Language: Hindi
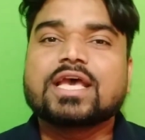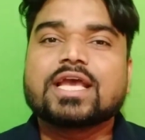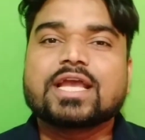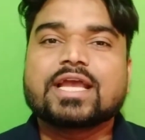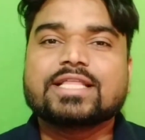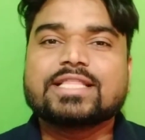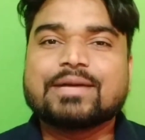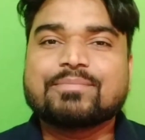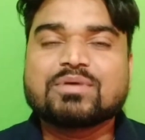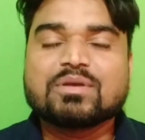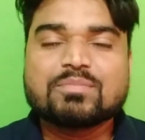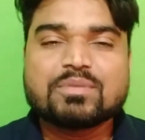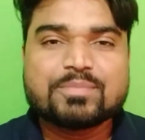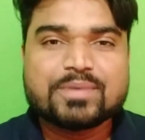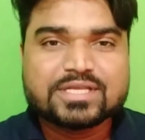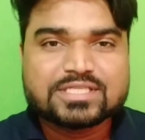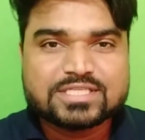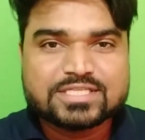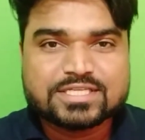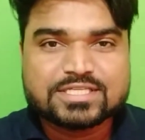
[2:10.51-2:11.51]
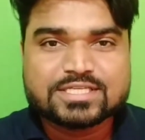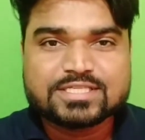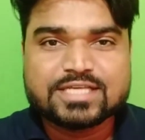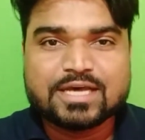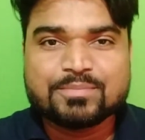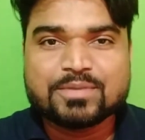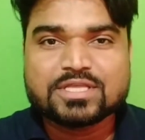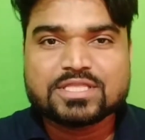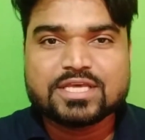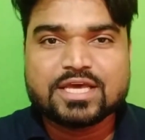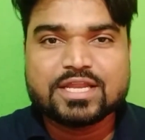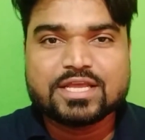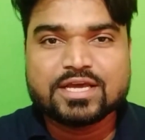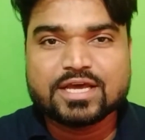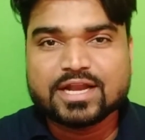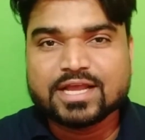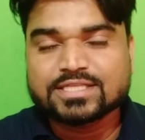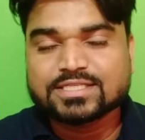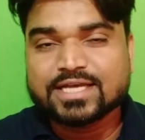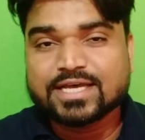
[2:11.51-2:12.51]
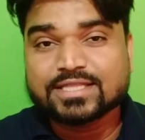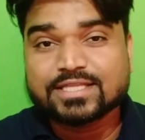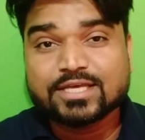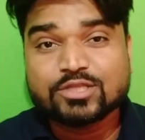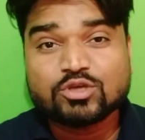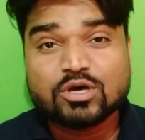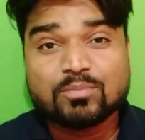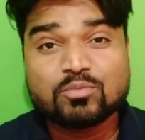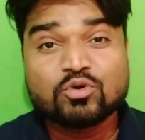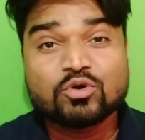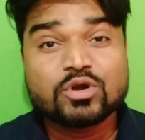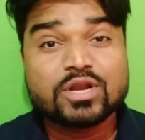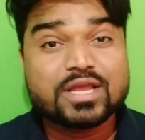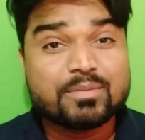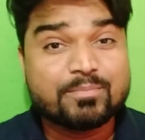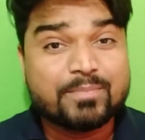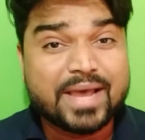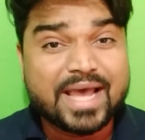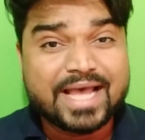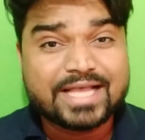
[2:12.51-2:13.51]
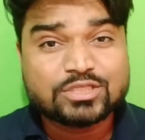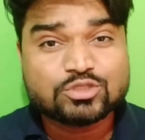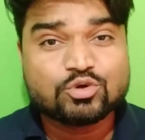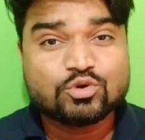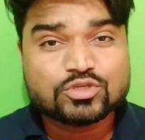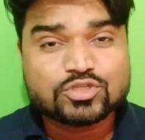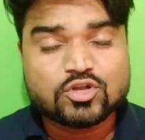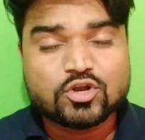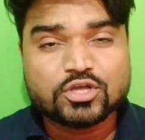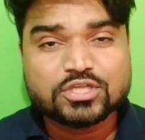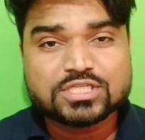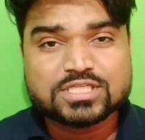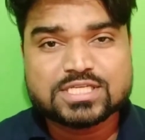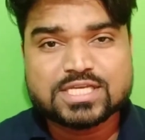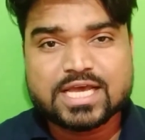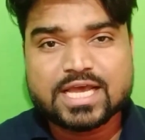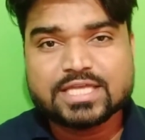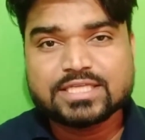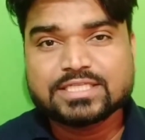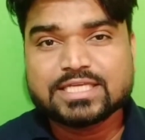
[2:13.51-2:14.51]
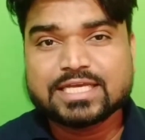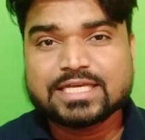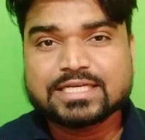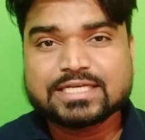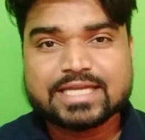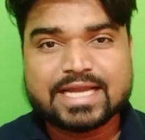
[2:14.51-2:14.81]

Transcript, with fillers: यदि आप एपीपीएससी जैसे एग्जाम की तैयारी करना चाहते हैं तो आप लोगों के लिए एक बैच कोर्स लॉन्च किया है ये